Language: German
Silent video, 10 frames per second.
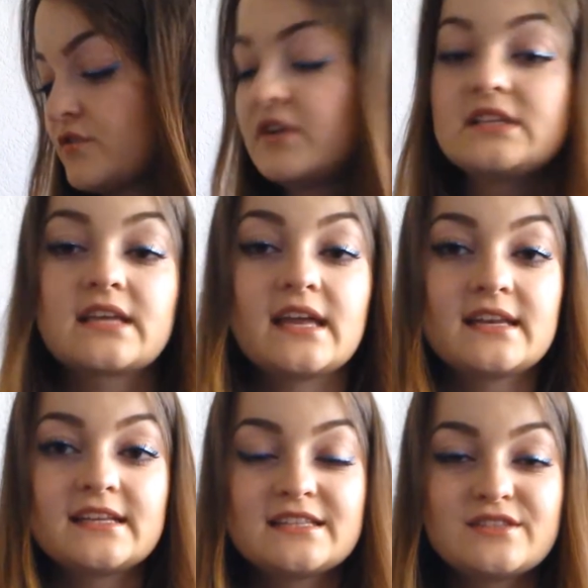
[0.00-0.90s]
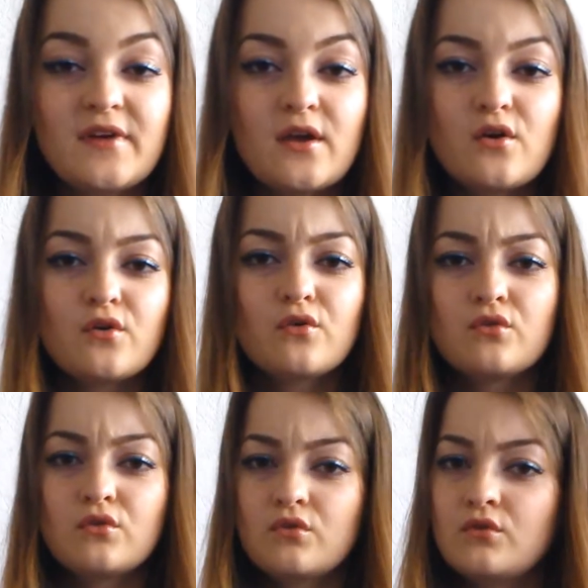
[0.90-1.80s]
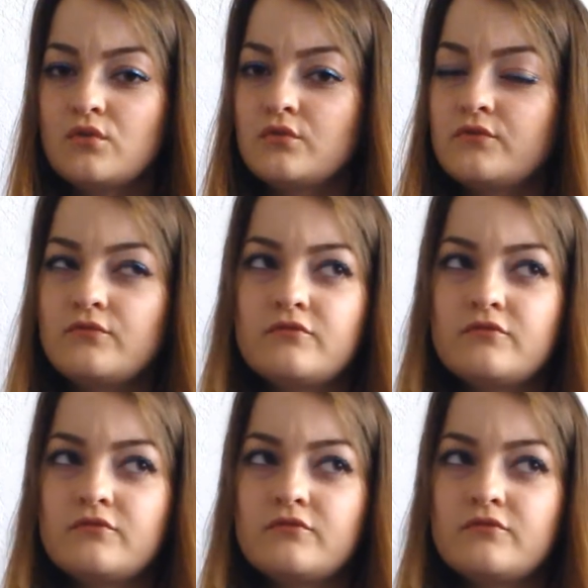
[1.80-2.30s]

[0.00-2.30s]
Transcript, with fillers: Finde ich gerade nicht. 2,45 Euro,